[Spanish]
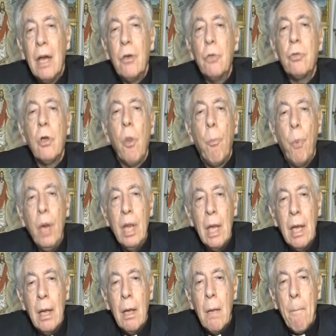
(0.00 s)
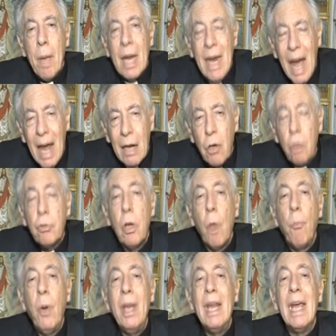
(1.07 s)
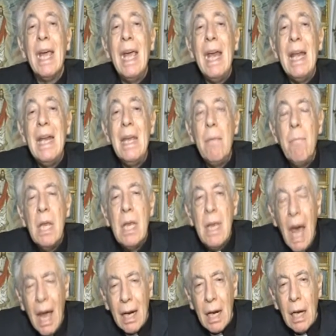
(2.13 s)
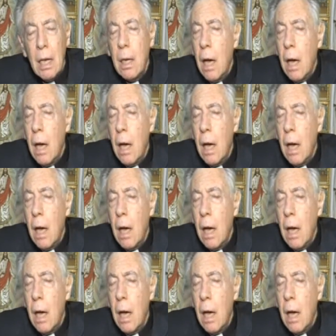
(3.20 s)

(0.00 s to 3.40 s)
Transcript: no se lo puede penar, no se lo puede eliminar.